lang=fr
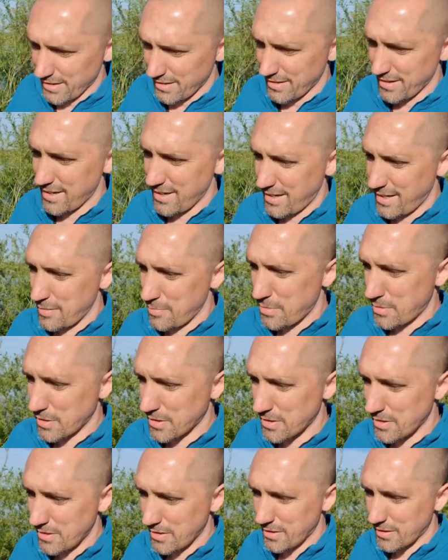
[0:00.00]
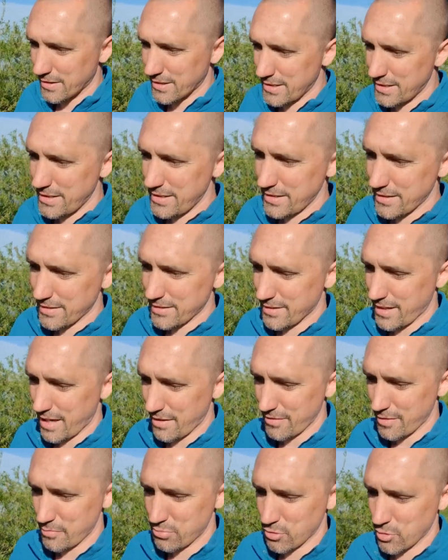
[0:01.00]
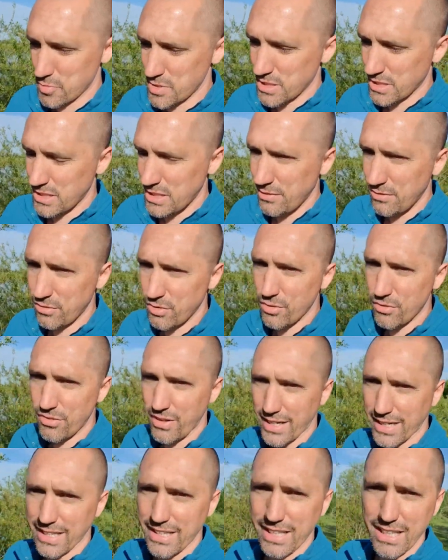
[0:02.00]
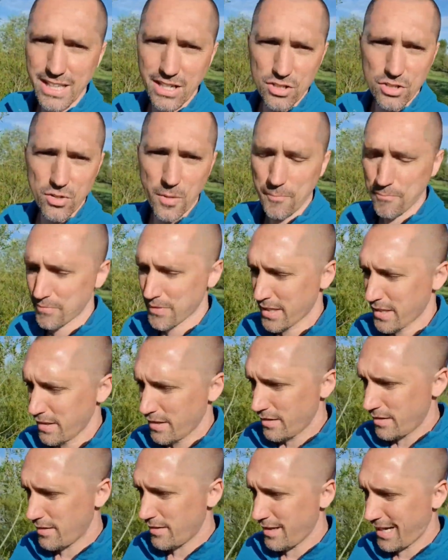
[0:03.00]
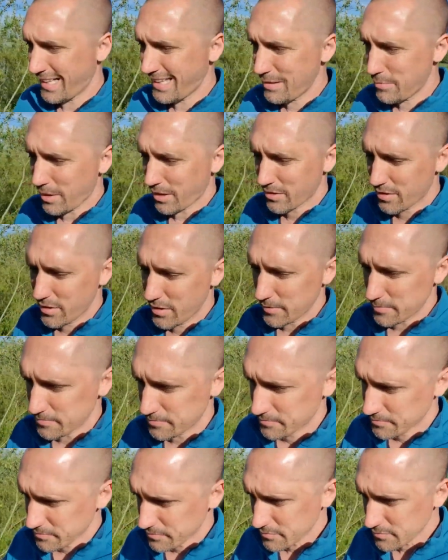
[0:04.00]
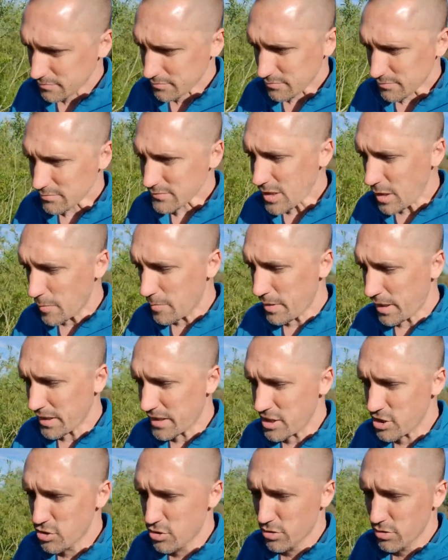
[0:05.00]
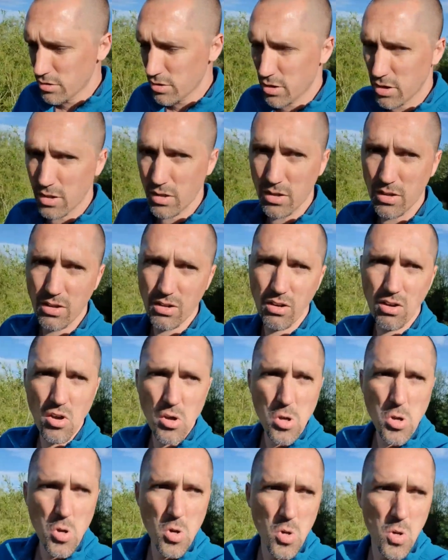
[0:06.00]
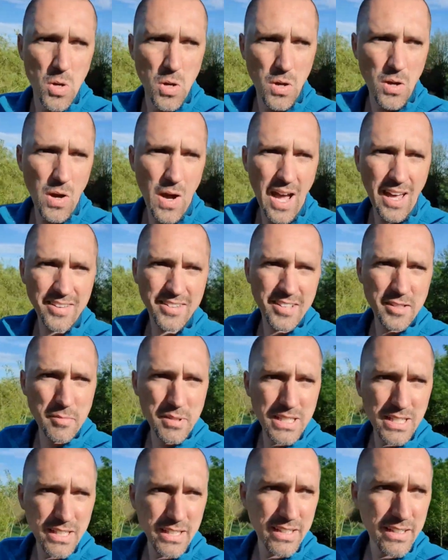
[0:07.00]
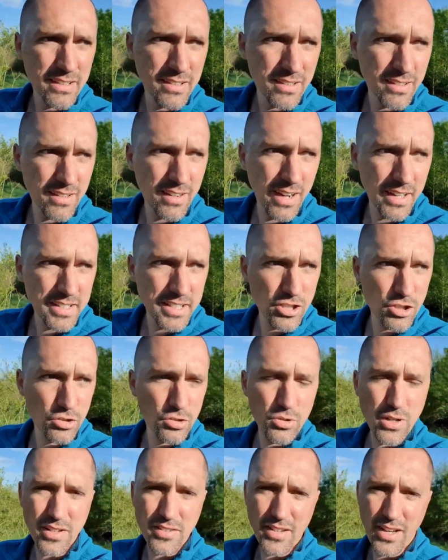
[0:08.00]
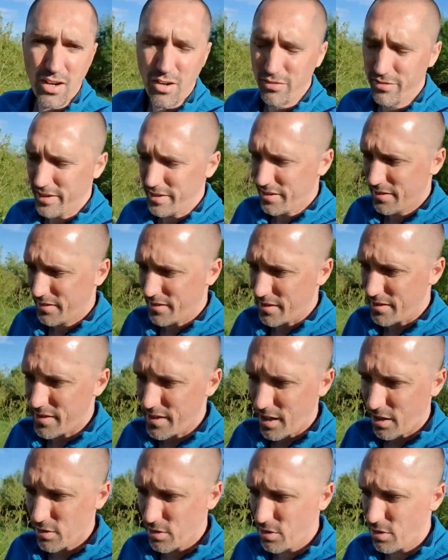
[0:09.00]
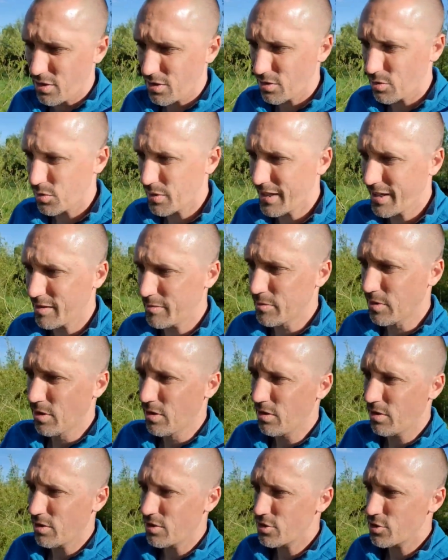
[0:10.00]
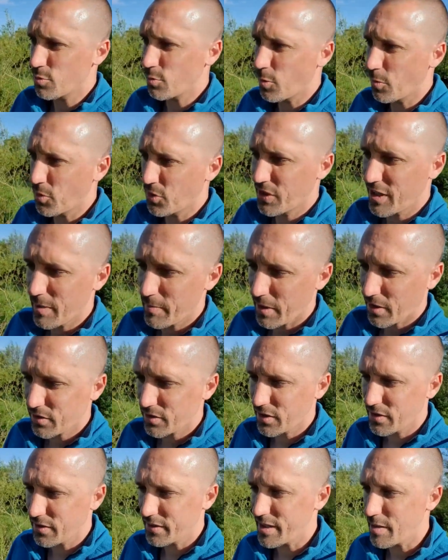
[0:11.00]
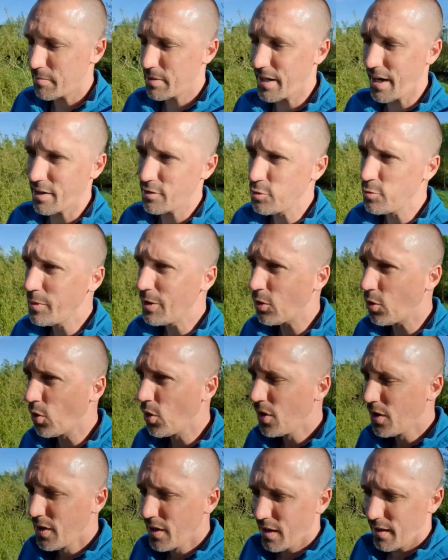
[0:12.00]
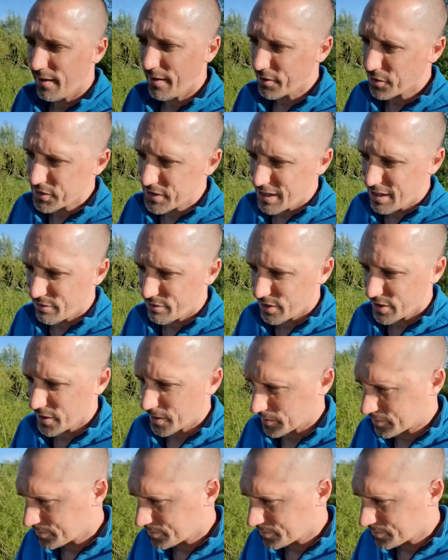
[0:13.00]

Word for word: à l'époque, qui avait pour objectif de faire gagner de l'argent à des personnes par des jeux euh, assimilé euh, à des jeux de hasard en fait. C'est-à-dire que euh, concrètement, je proposais à la personne d'appeler un numéro de téléphone